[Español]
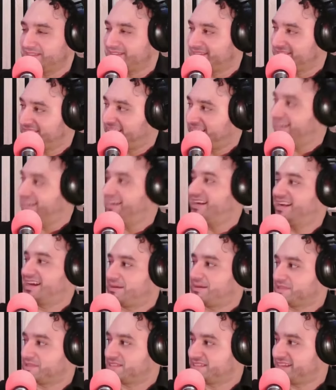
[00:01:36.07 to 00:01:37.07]
tienen la
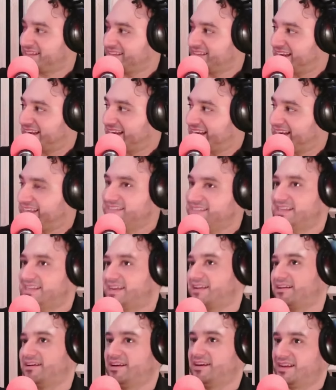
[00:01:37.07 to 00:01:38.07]
capacidad de
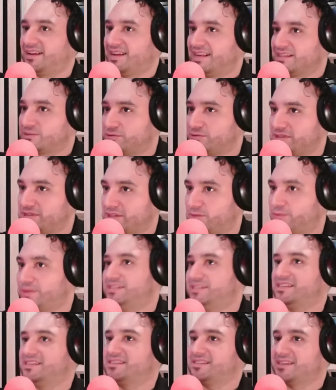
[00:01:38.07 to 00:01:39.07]
analizar las
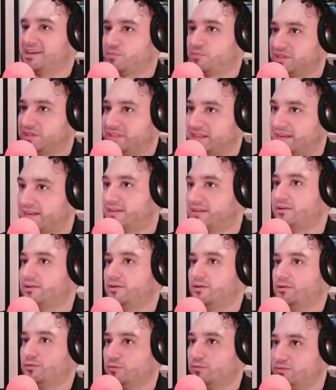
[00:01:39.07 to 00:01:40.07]
consecuencias que puede tener
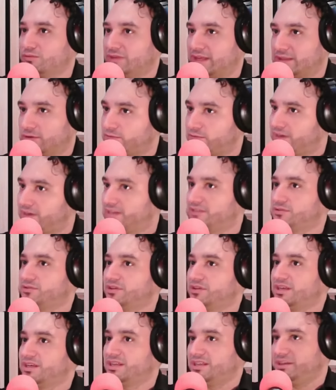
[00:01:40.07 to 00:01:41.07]
un dato falso.
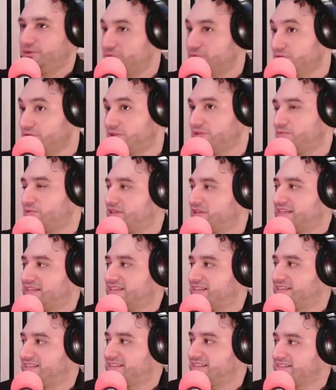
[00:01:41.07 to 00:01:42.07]
Y un último
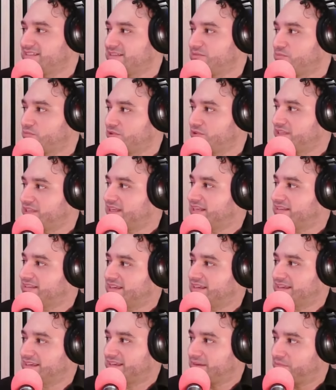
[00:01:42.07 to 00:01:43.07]
detalle de esta impunidad
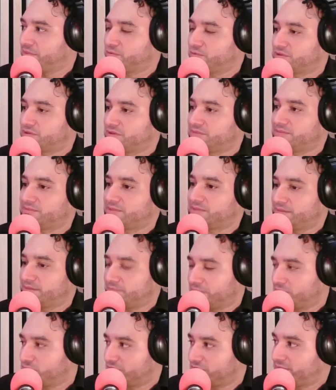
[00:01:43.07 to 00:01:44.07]
que, me, gusta,
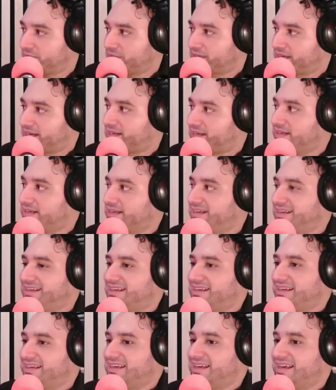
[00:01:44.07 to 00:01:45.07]
me gustaría marcar
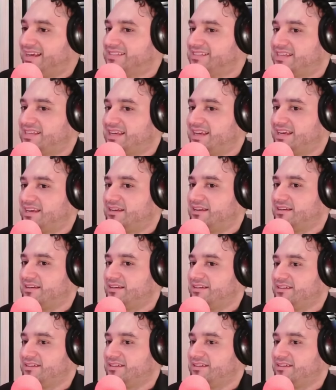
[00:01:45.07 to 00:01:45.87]
es que,